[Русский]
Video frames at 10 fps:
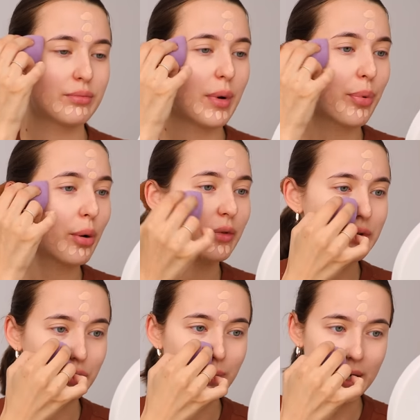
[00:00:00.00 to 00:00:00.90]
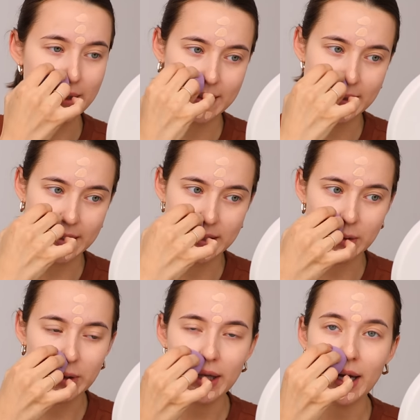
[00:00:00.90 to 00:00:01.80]
попробовать убрать из
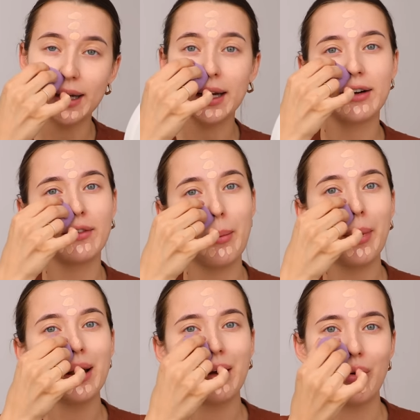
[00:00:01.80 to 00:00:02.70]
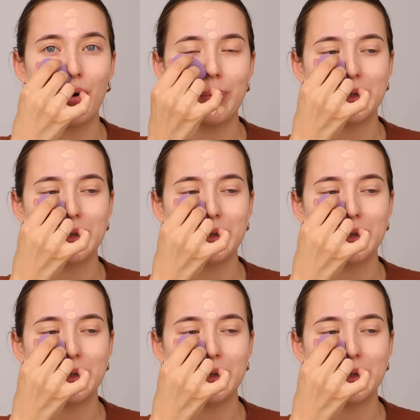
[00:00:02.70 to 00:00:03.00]
рациона ореховое молоко,